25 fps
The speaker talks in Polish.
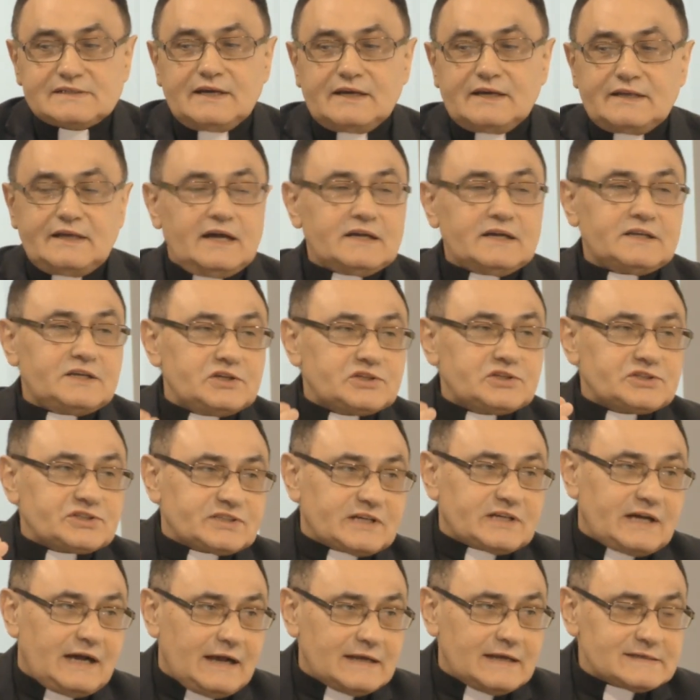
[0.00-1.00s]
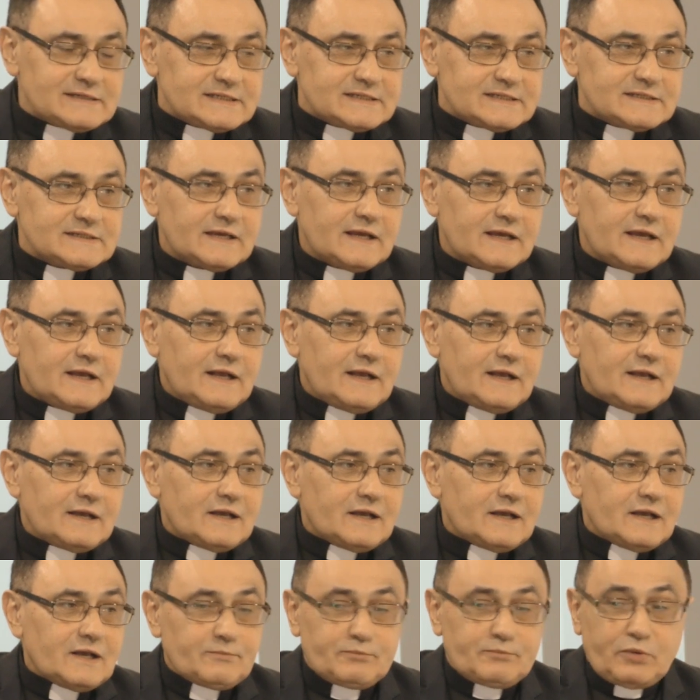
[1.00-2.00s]
jakiś czas
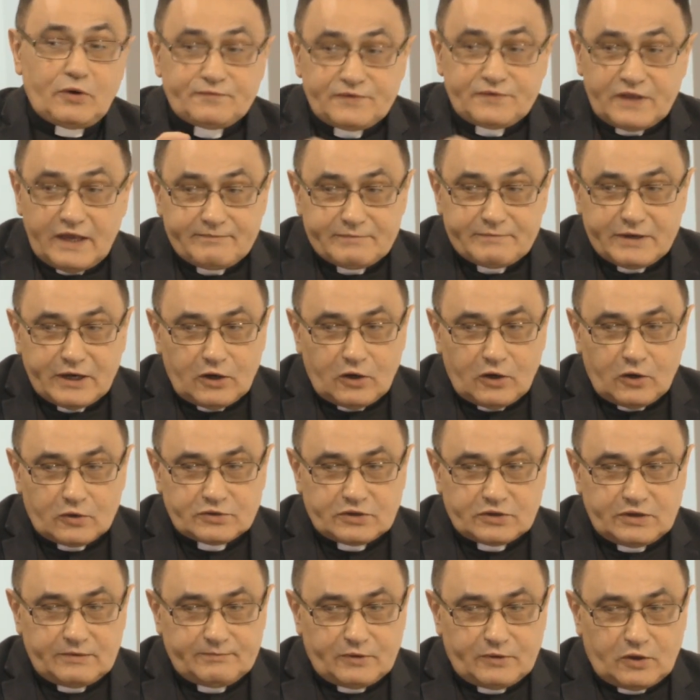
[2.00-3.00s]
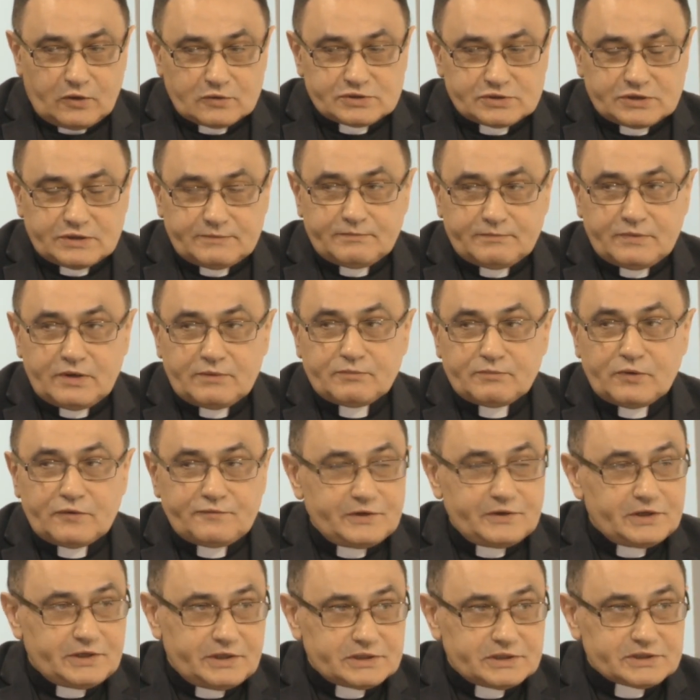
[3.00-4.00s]
powiemy o tym, o czym
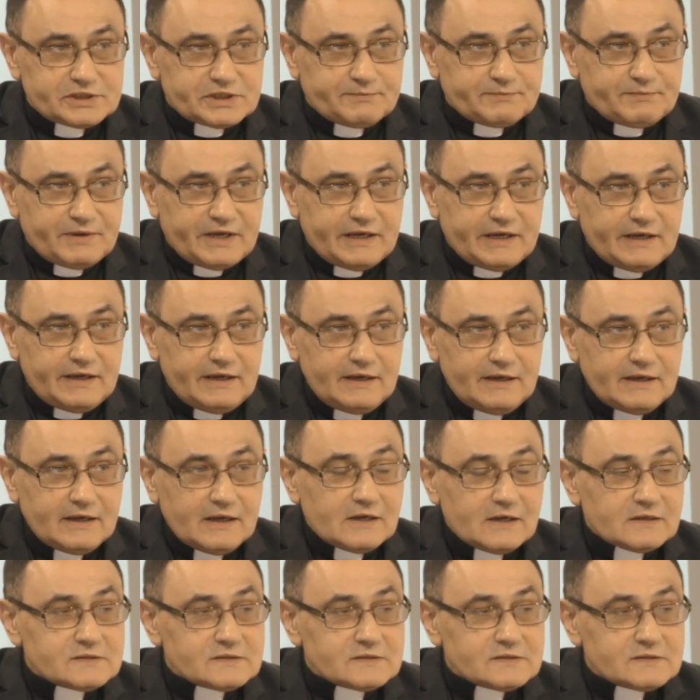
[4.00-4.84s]
mówiliśmy,